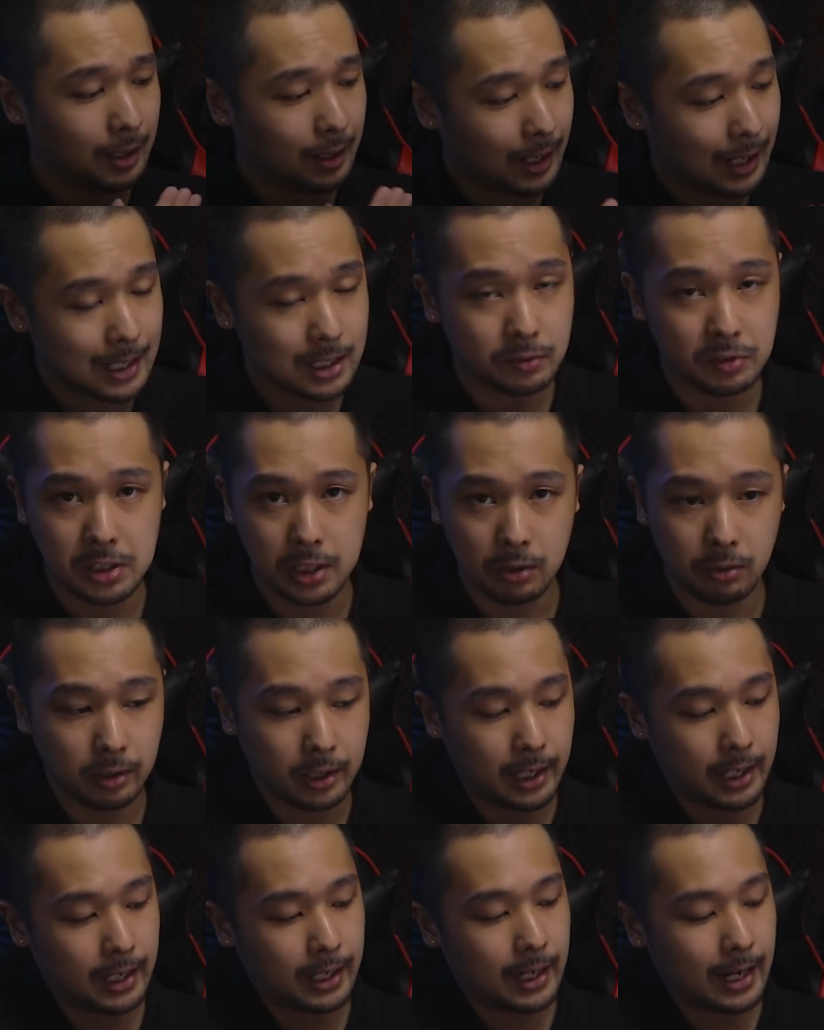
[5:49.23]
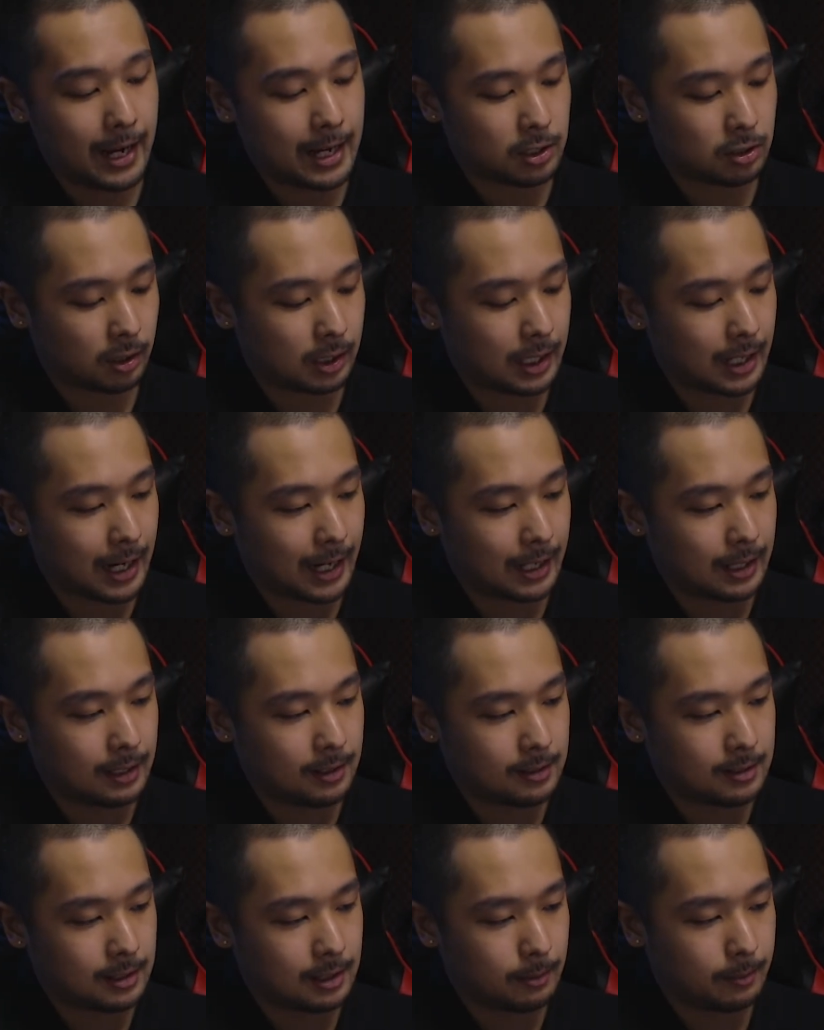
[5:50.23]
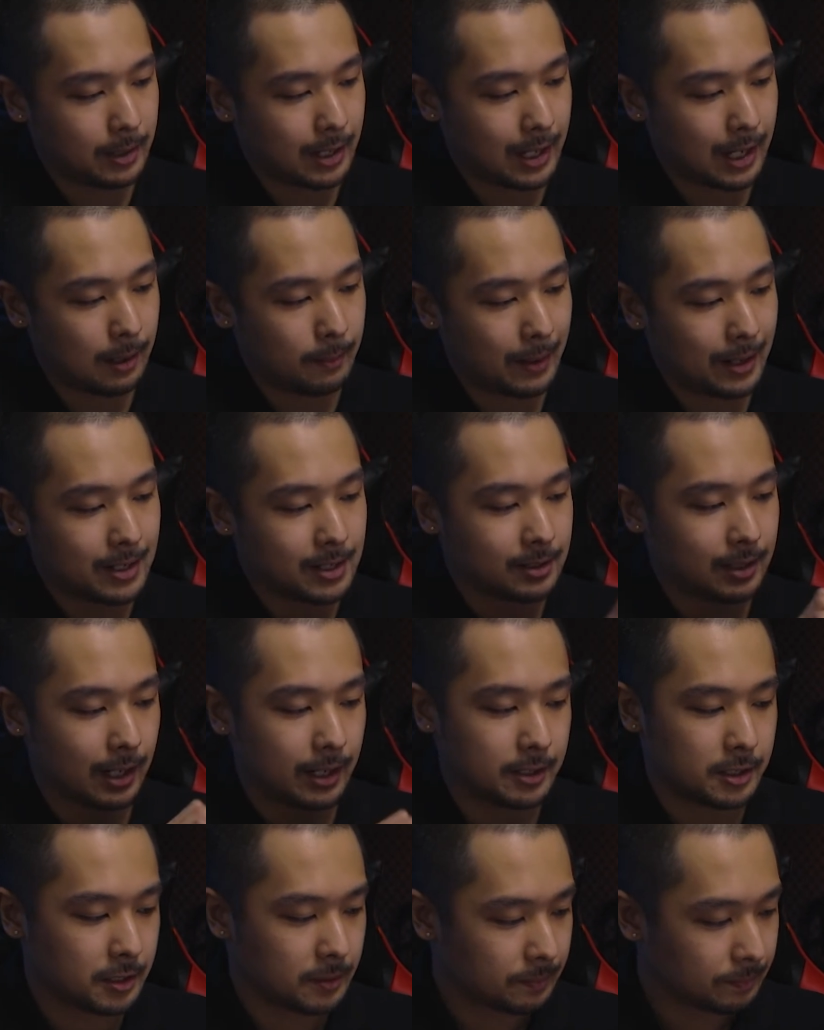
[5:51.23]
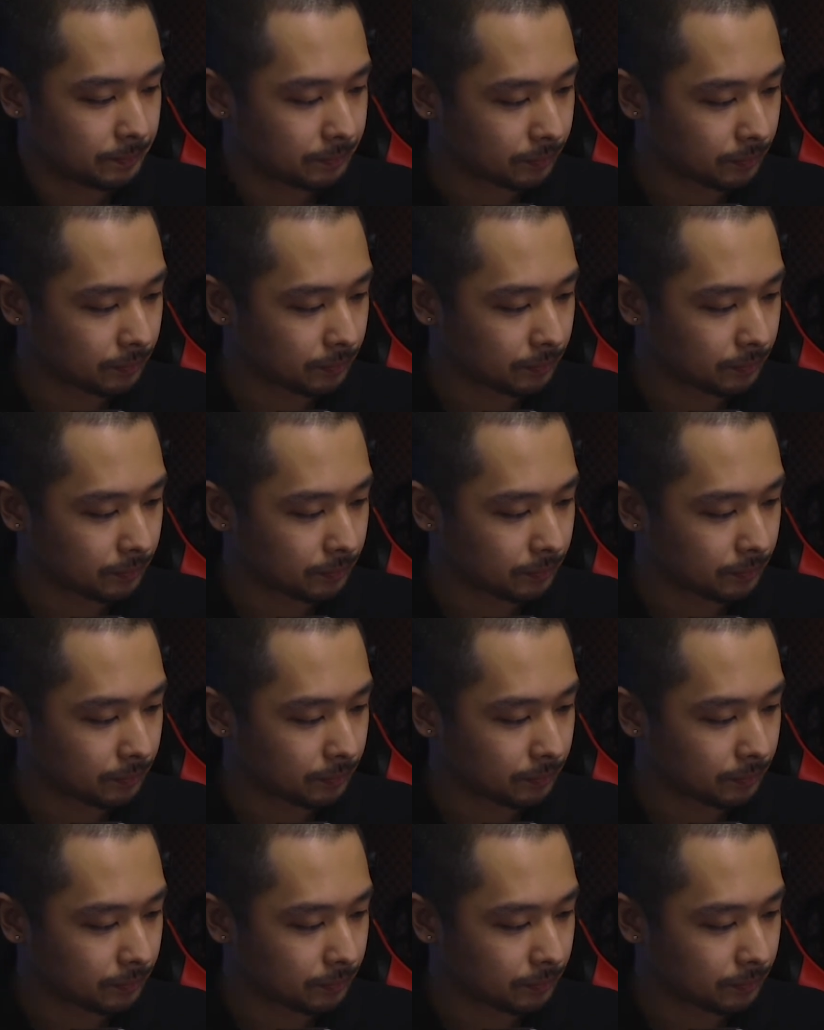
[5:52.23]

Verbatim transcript: Caso você não queira, é só clicar ali em cima em mais tarde.